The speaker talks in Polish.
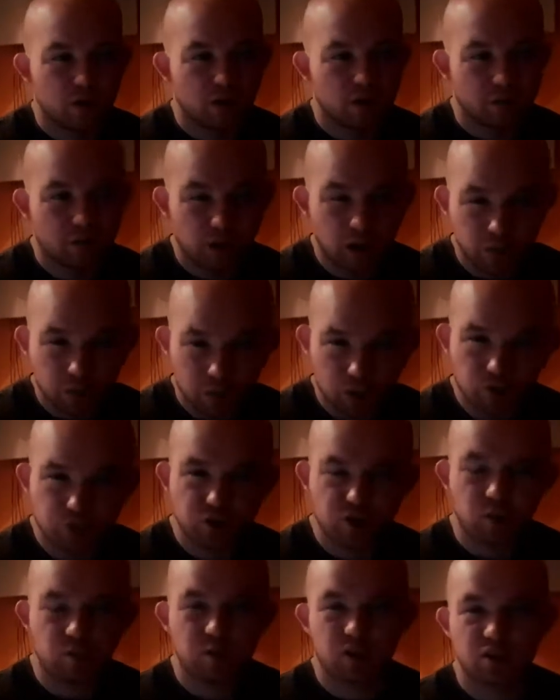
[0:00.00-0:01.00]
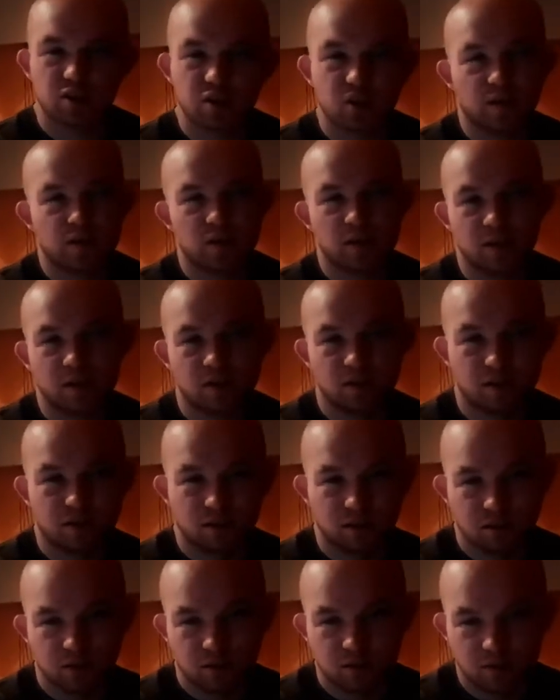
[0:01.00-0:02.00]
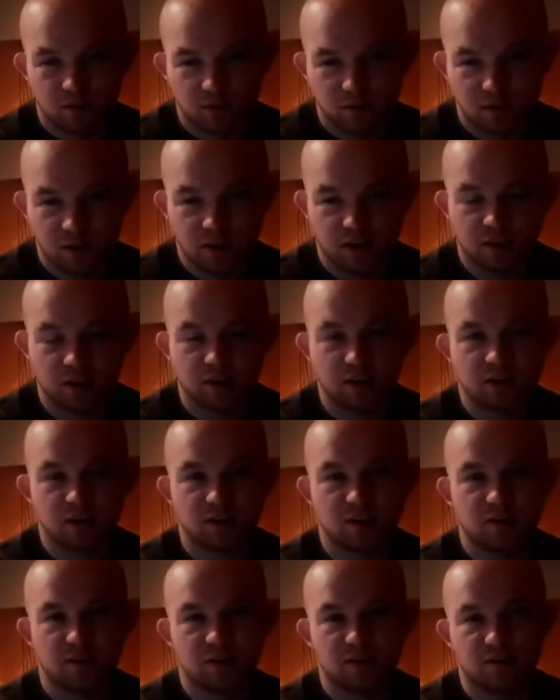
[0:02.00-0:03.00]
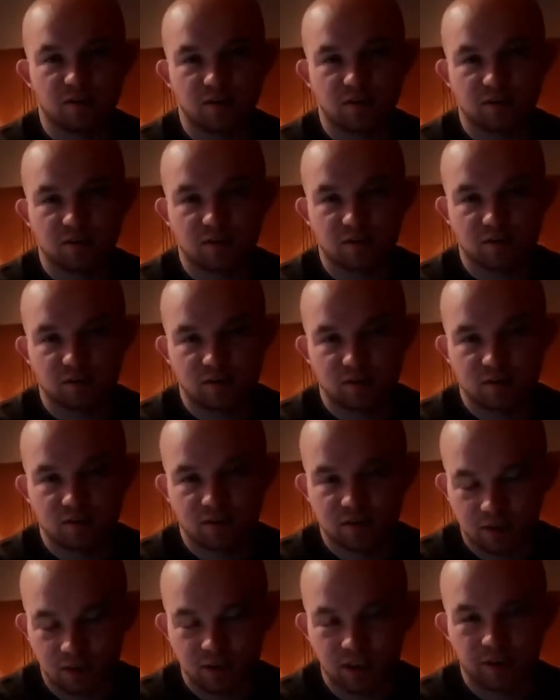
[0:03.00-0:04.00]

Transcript: więcej przebaczenia i co